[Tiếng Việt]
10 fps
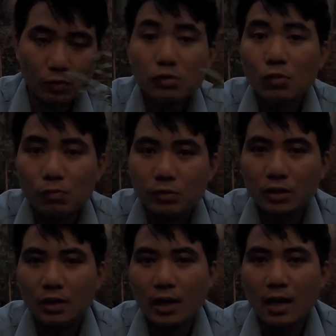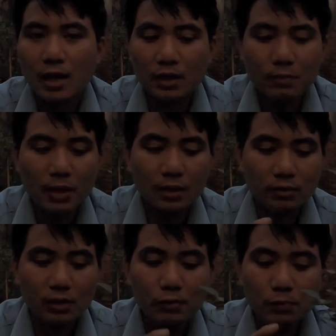cuối cùng ấy là các bạn
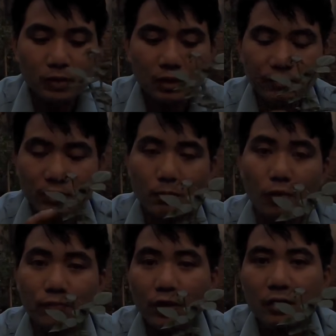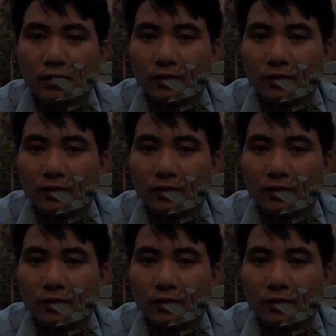lưu ý cái việc bón phân